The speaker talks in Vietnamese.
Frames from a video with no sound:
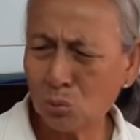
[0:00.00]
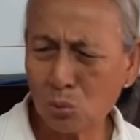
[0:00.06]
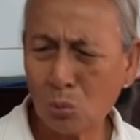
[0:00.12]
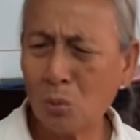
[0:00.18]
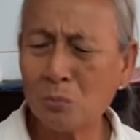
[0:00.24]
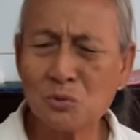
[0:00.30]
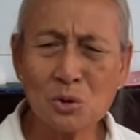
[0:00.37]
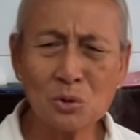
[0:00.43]
tôi
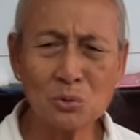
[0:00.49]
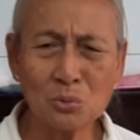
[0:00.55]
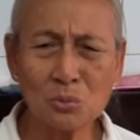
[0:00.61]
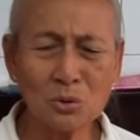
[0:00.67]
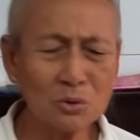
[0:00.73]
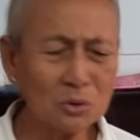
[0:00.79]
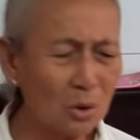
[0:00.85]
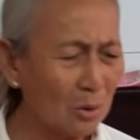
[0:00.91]
cũng không cho tụi
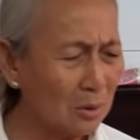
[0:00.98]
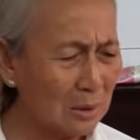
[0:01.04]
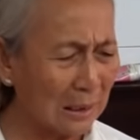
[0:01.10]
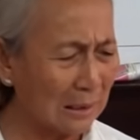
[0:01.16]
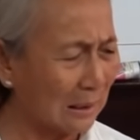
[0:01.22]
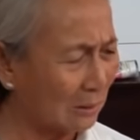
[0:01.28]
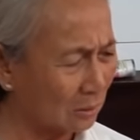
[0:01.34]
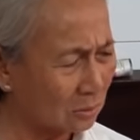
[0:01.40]
nó tối
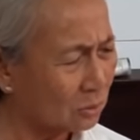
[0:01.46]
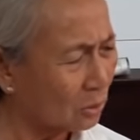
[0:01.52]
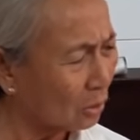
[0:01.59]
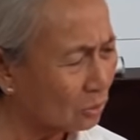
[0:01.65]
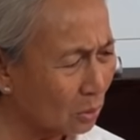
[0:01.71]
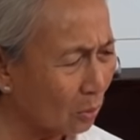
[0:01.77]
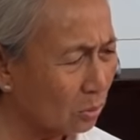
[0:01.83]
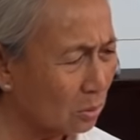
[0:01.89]
thầy là đừng
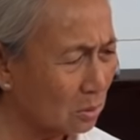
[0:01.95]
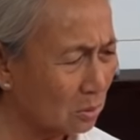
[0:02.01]
tối yeah.